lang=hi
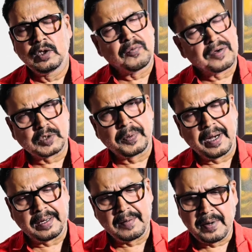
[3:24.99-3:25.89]
तो फर्स्ट
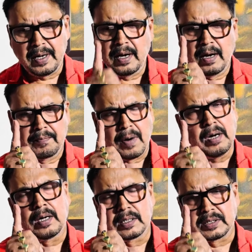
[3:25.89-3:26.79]
प्रियॉरिटी में
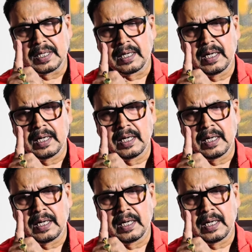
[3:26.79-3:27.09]
मंगल से